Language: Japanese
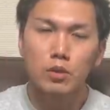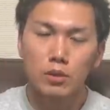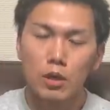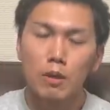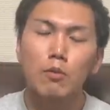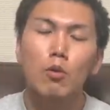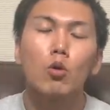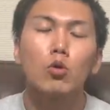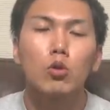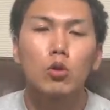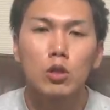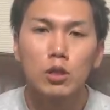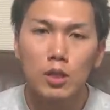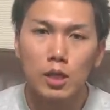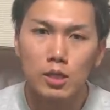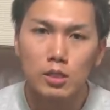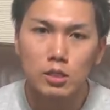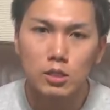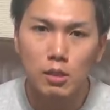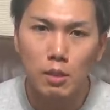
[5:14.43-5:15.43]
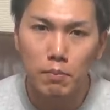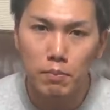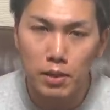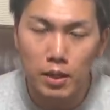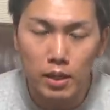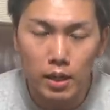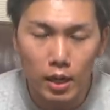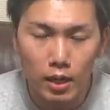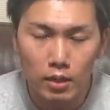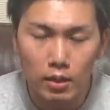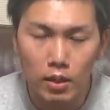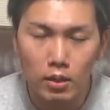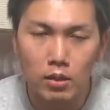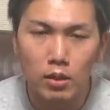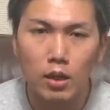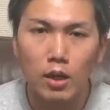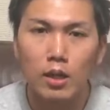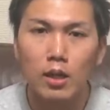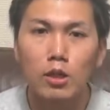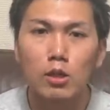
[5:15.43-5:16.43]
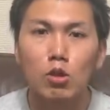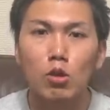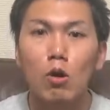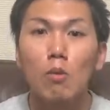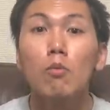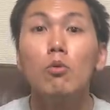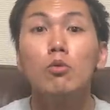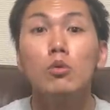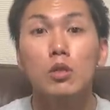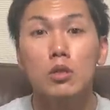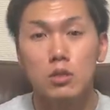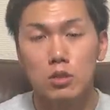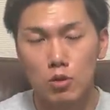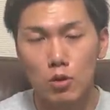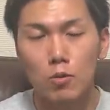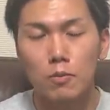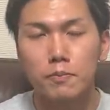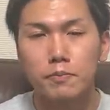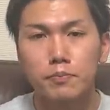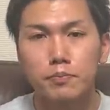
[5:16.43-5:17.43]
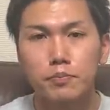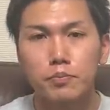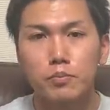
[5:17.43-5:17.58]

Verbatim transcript: やっぱ音に対して敏感だったかなと思うんですよ。